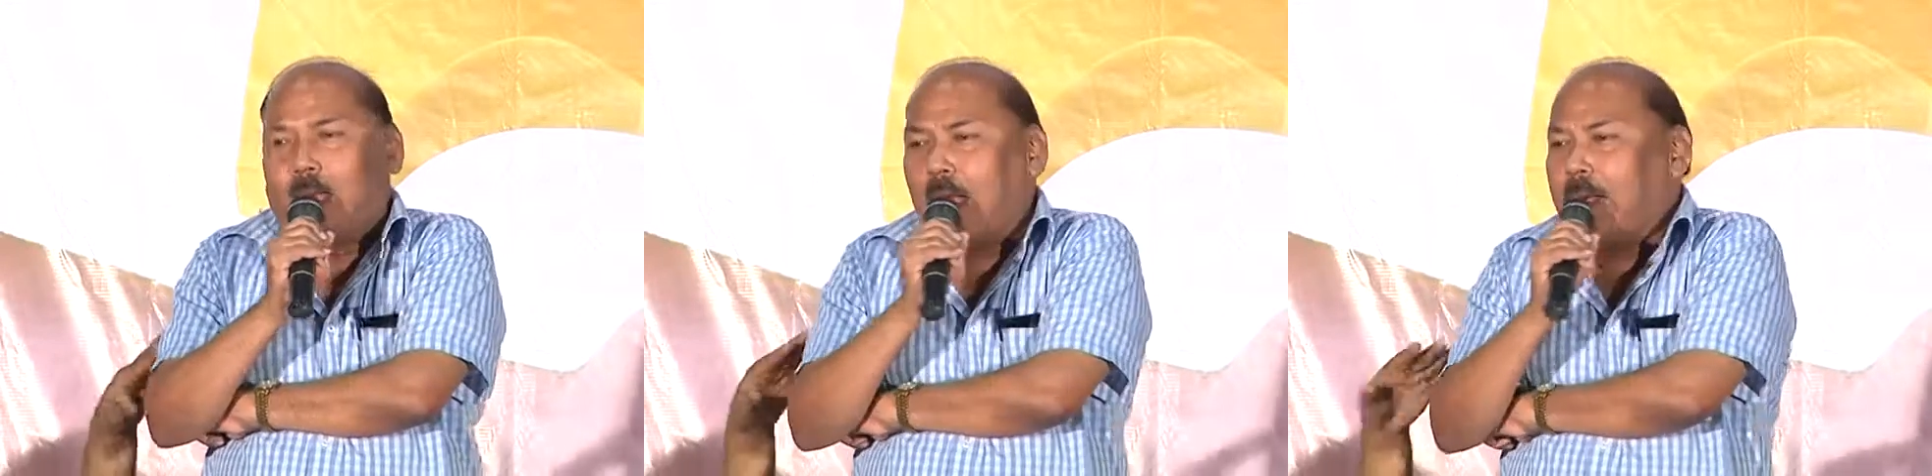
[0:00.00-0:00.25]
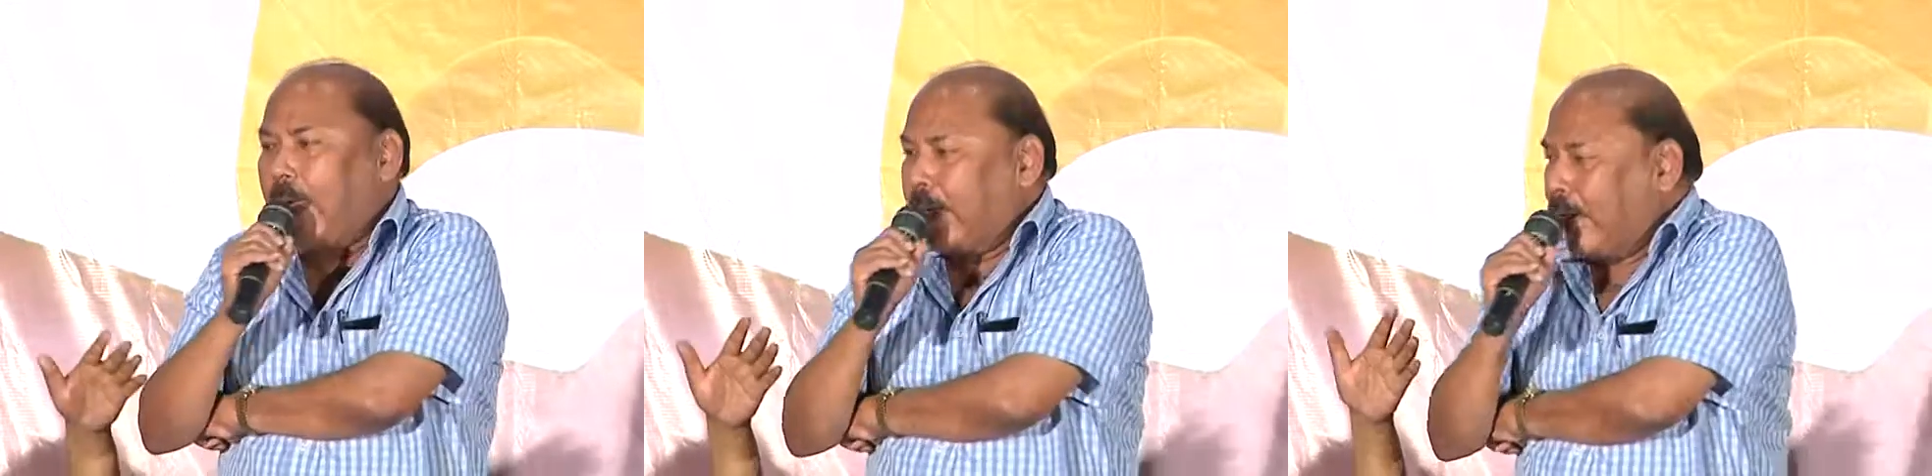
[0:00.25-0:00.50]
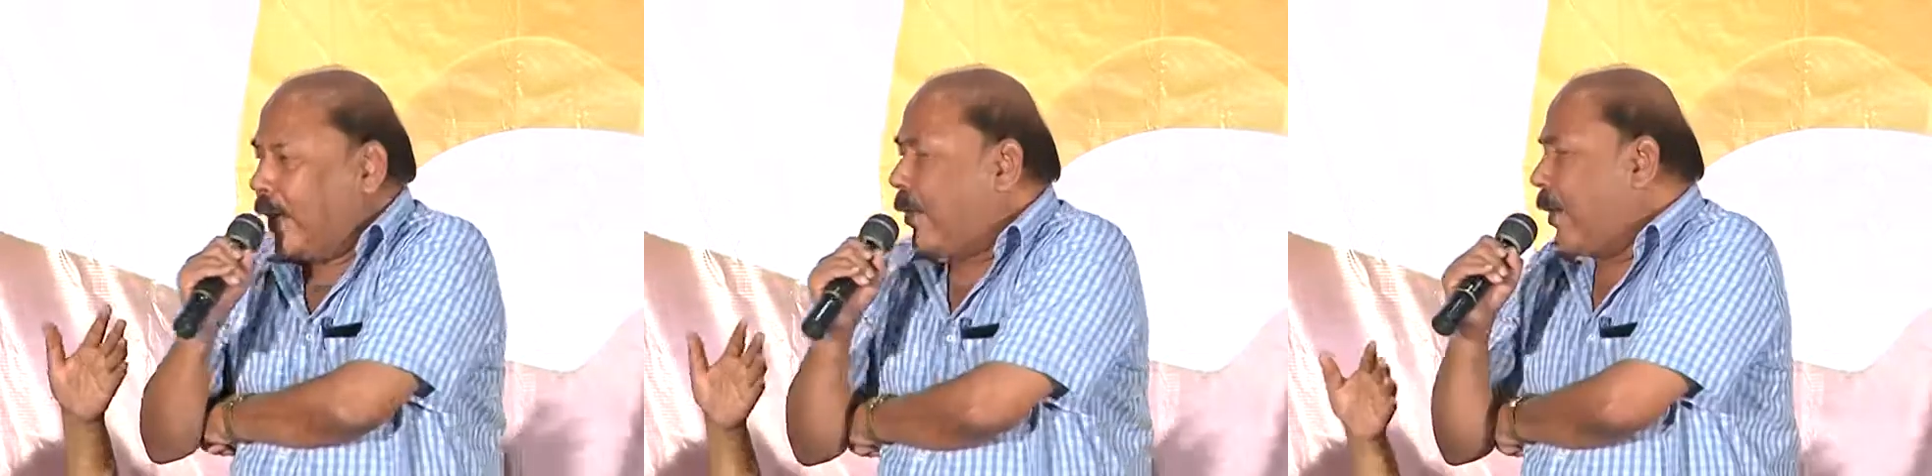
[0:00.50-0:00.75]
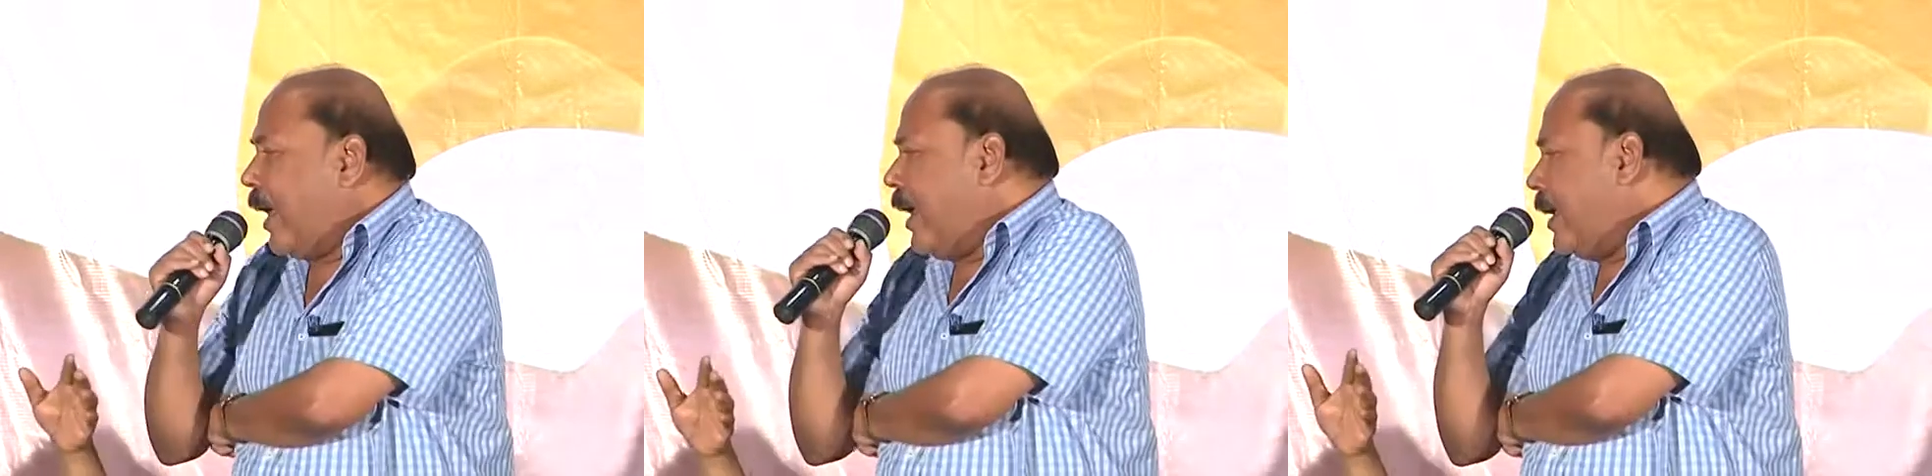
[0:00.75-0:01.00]
ఆ టైటిల్
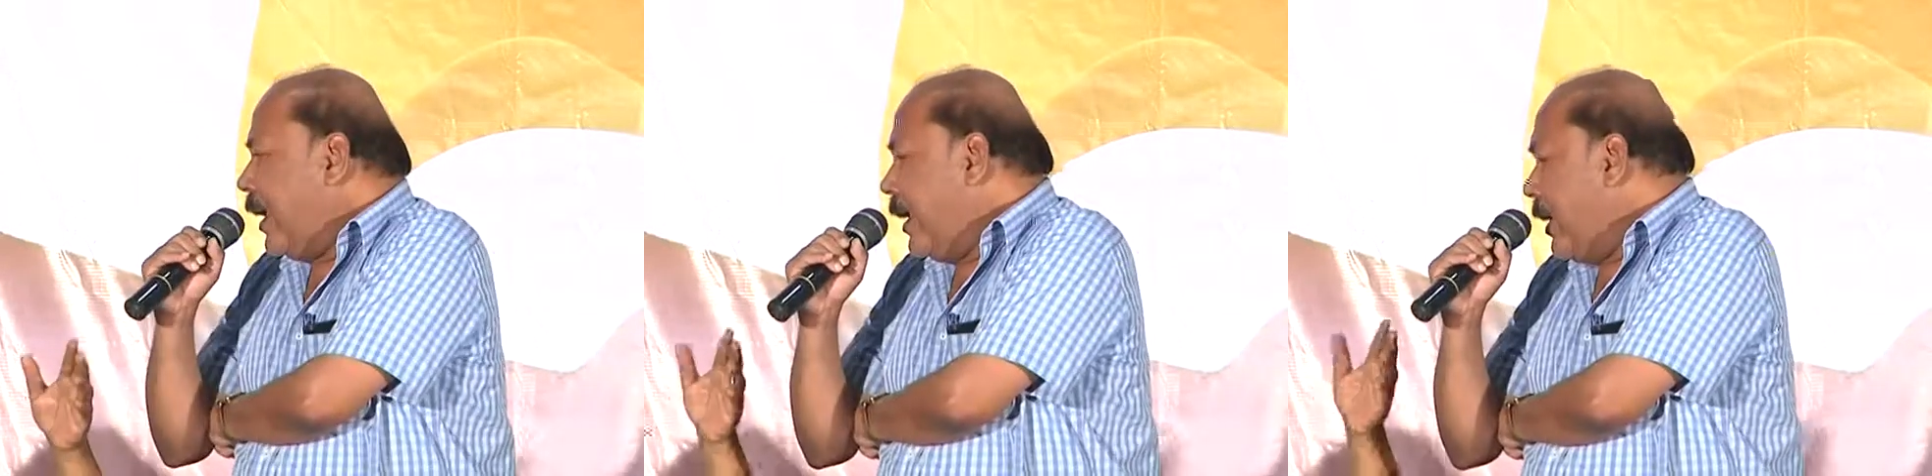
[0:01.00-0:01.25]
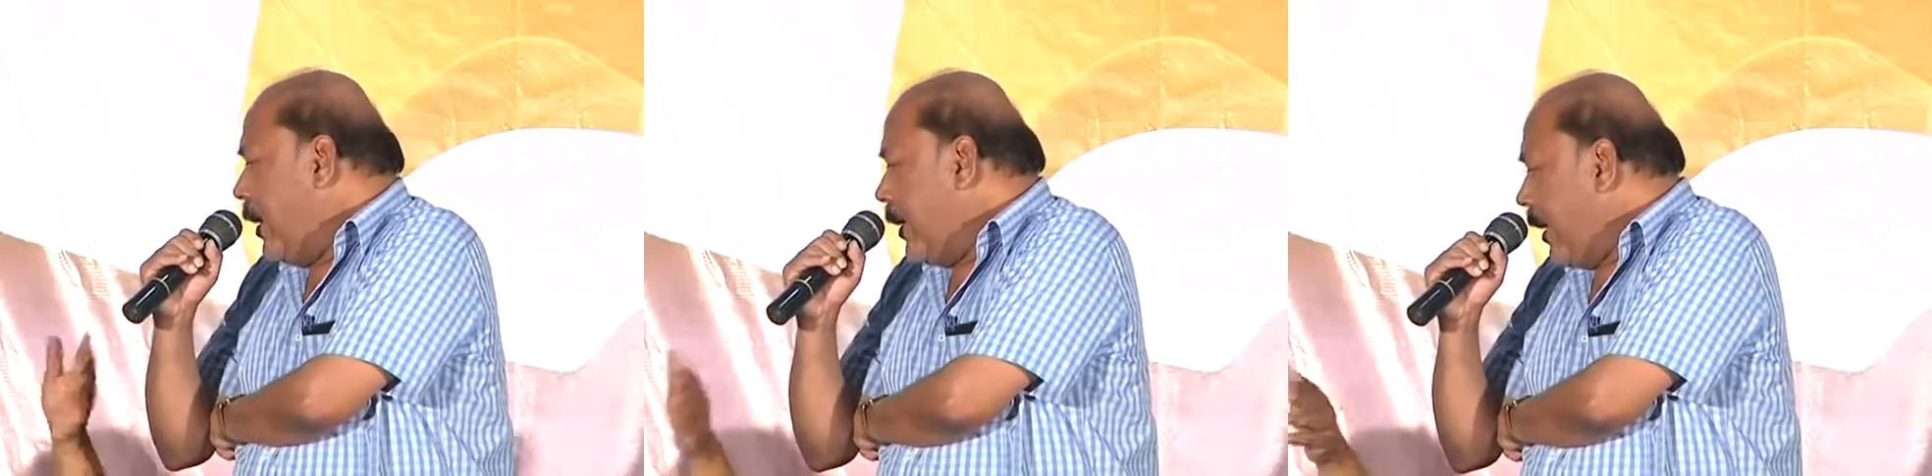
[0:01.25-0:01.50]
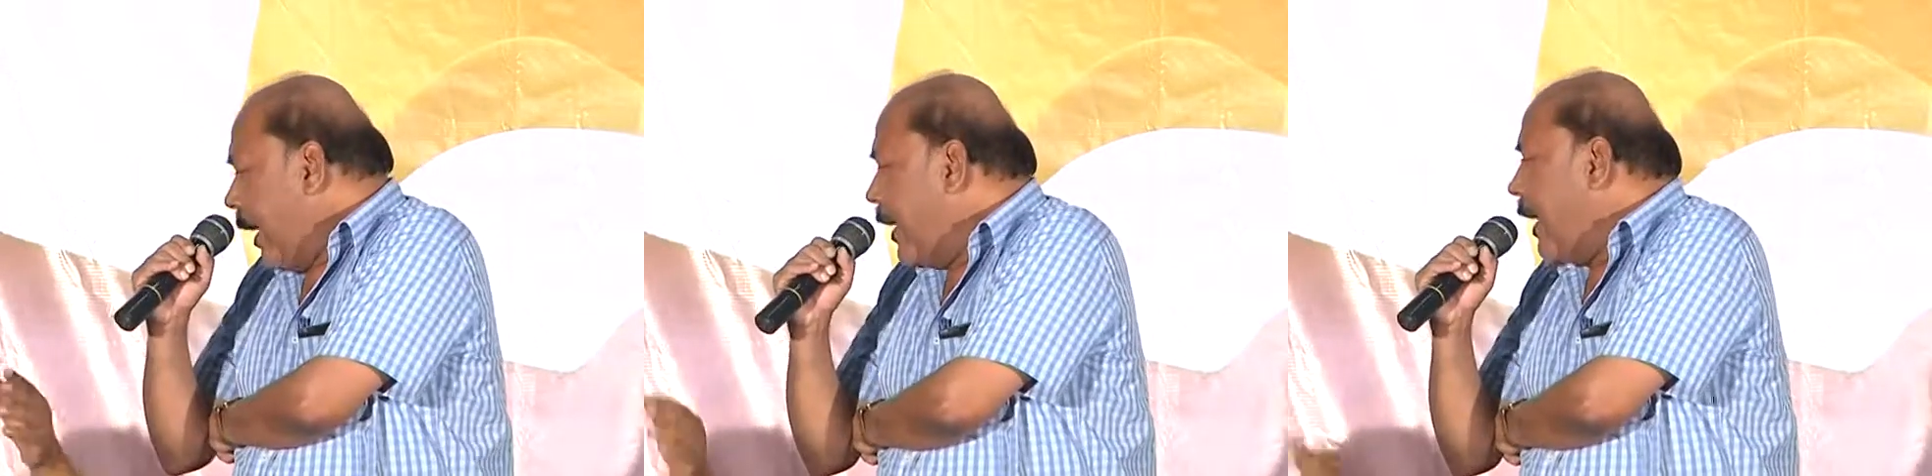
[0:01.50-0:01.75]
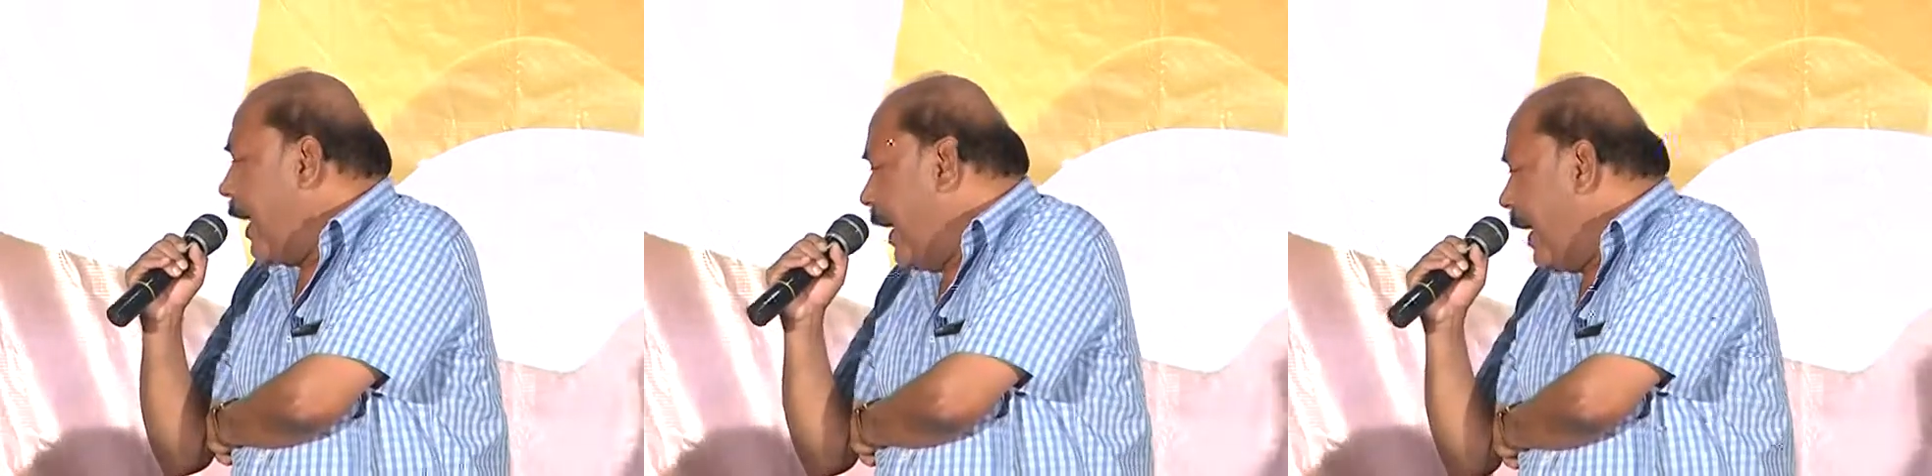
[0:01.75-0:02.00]
కూడా
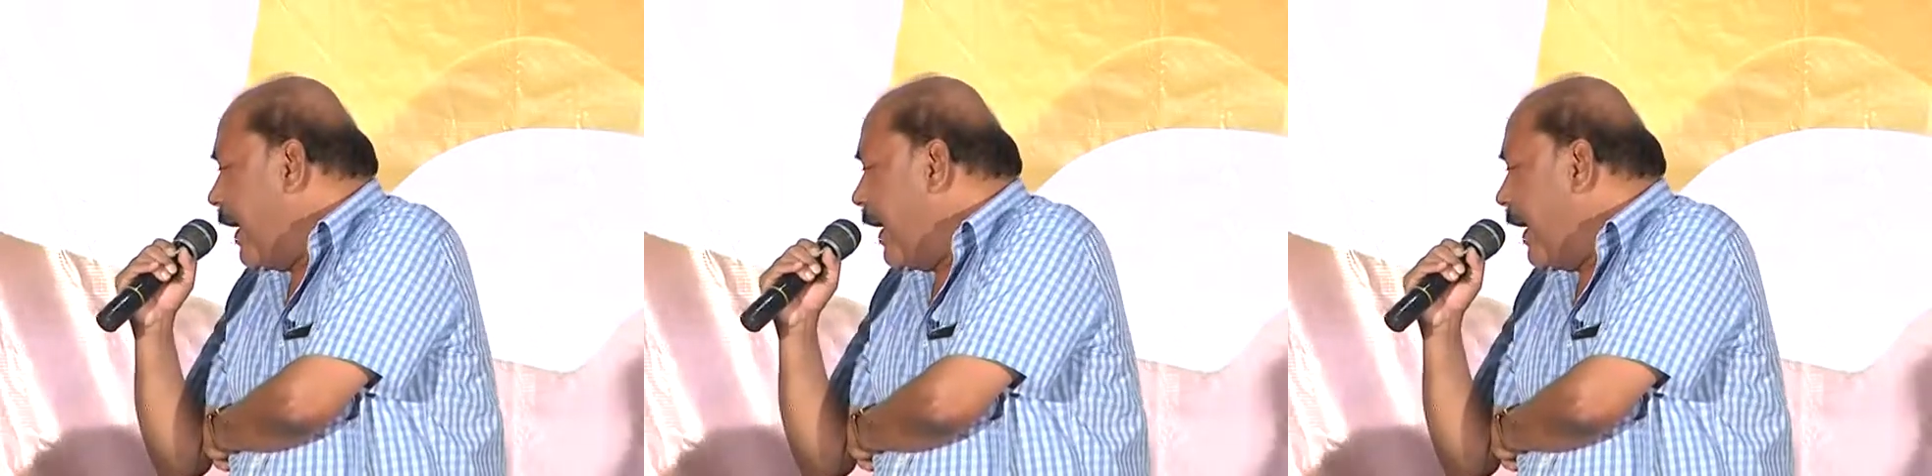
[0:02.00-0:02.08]
నన్నే